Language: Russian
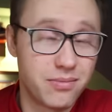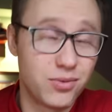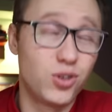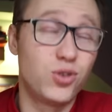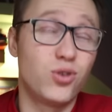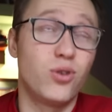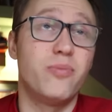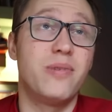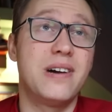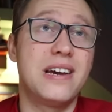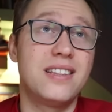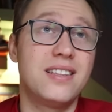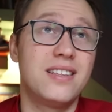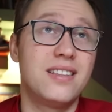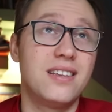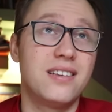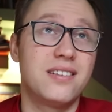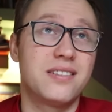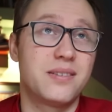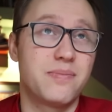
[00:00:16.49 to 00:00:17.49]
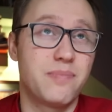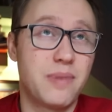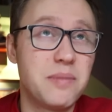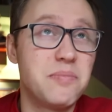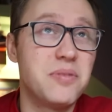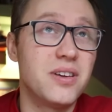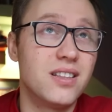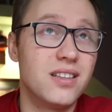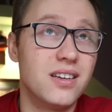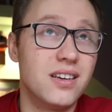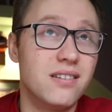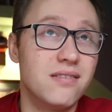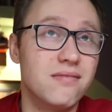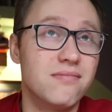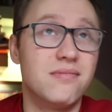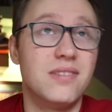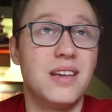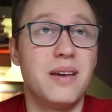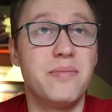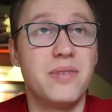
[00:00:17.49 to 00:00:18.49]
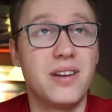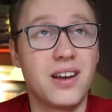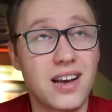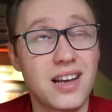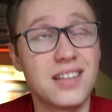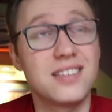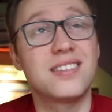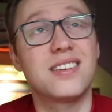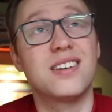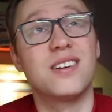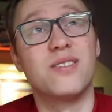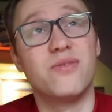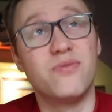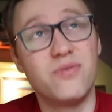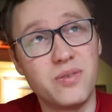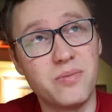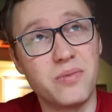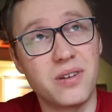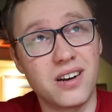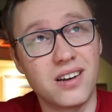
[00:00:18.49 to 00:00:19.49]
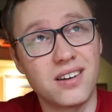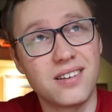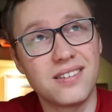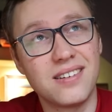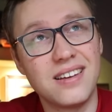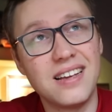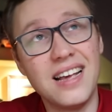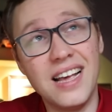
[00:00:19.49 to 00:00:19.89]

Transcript: Джо Байдена с победой на американских выборах.